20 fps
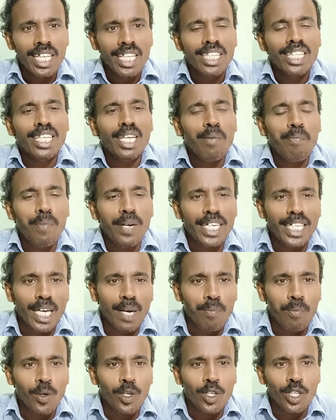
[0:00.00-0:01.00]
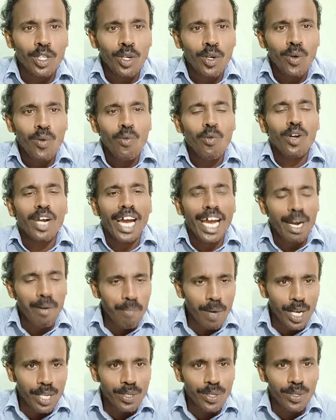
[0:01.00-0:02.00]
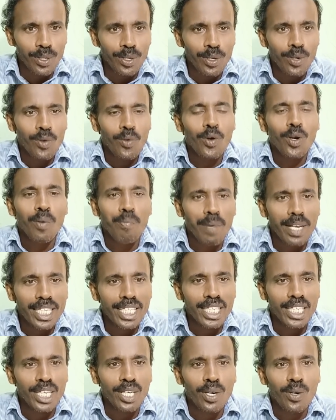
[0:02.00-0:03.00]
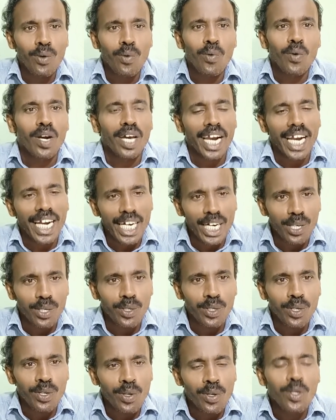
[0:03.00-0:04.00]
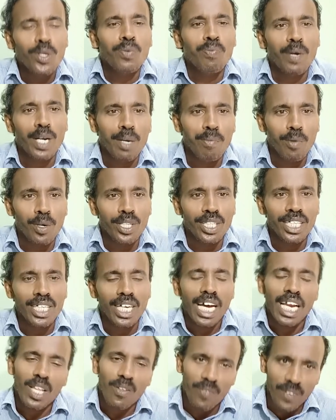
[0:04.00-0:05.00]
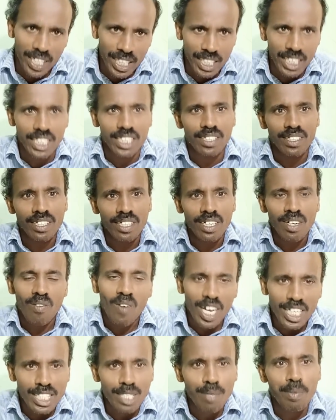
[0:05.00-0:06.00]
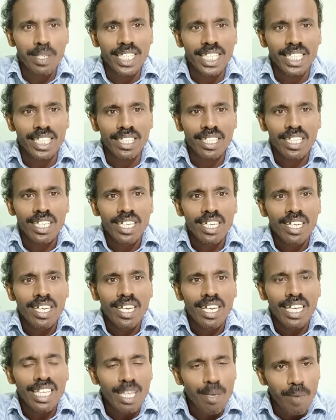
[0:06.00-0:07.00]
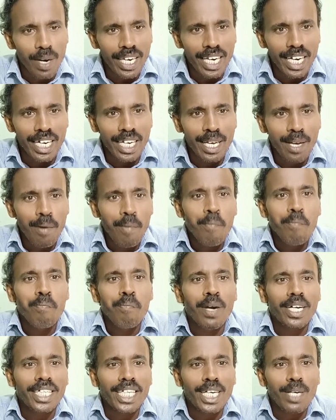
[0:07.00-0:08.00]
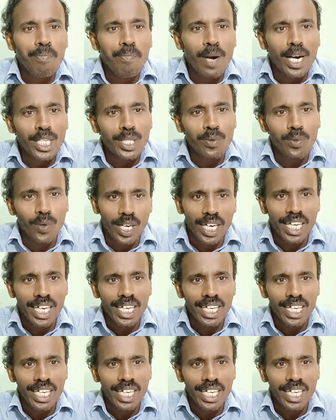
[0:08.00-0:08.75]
திருப்பின் டாப் போட்டு ஒரு அயன் பாக்ஸோ ஒரு மிக்சியோ கிரைண்டரோ யூஸ் பண்ணும்போது அது ஃப்ரிட்ஜு வாஷிங் மிஷின் இந்த மாதிரியான மெட்டல் பார்ட்ஸ் உள்ள